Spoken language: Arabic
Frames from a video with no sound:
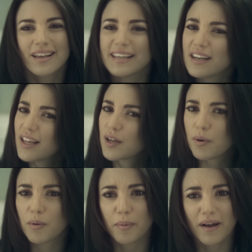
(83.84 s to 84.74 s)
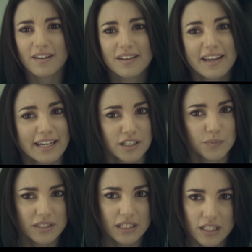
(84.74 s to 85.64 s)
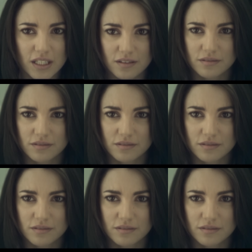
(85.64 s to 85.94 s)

يلا يا بابا بقى هات ال 100 جنيه